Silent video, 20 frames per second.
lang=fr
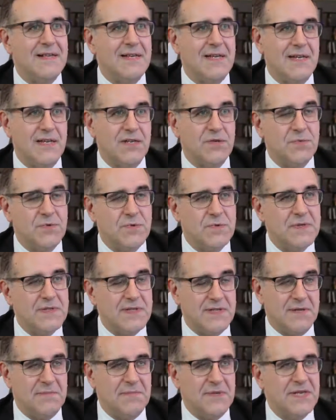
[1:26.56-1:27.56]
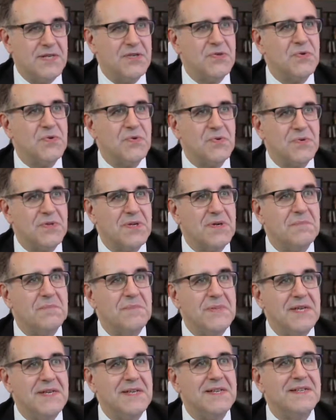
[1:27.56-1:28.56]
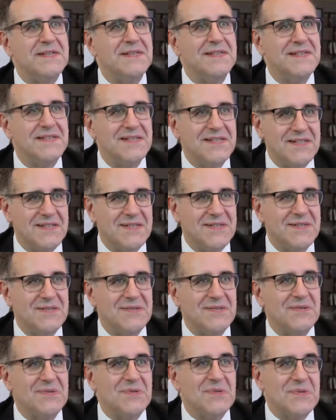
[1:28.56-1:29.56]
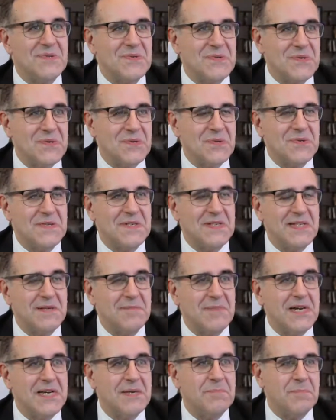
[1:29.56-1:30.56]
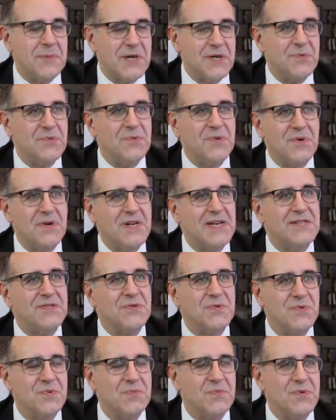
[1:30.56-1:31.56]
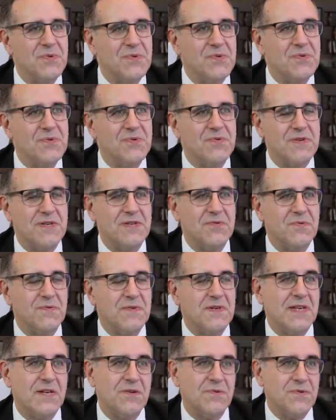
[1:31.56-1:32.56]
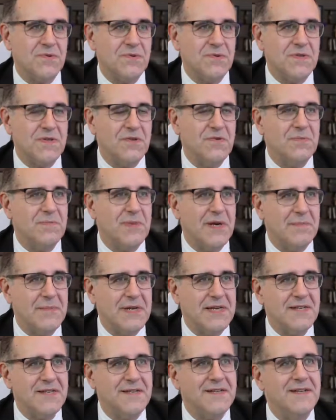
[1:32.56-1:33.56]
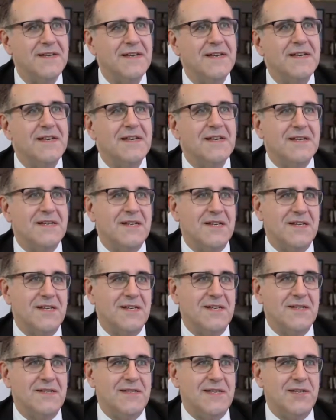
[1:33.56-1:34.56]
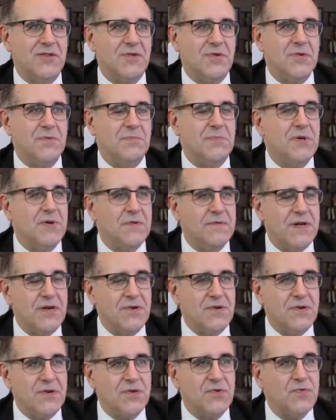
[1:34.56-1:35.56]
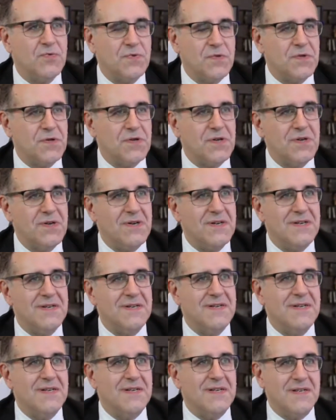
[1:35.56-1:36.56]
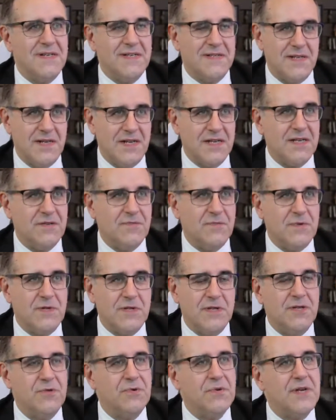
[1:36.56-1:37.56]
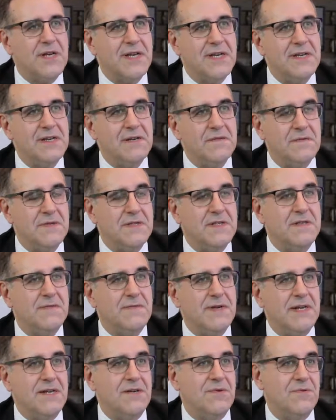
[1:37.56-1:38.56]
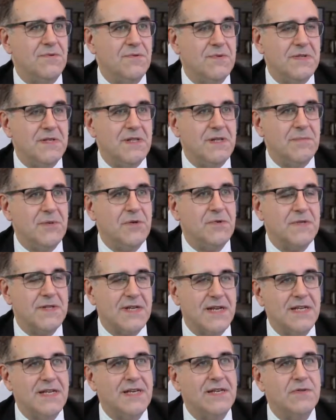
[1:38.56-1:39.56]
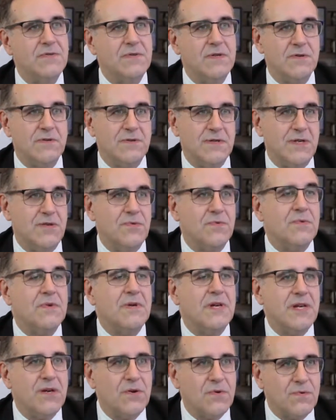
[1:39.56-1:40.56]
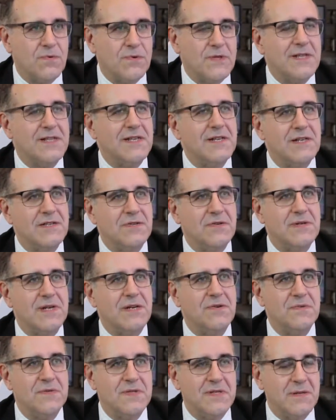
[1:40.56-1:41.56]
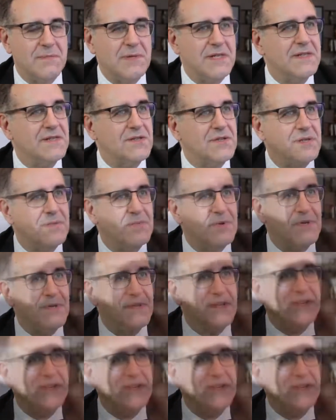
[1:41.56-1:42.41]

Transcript: Et là, je me suis dit, c'est bien, je suis content, mais euh, ce cinéma est perdu dans le reste du monde, donc je voudrais trouver quelque chose qui lui permette euh, d'être mis en valeur tout seul. Et c'est là qu'est venue l'idée de créer un festival du cinéma australien et néo-zélandais, donc les rencontres internationales du cinéma des antipodes.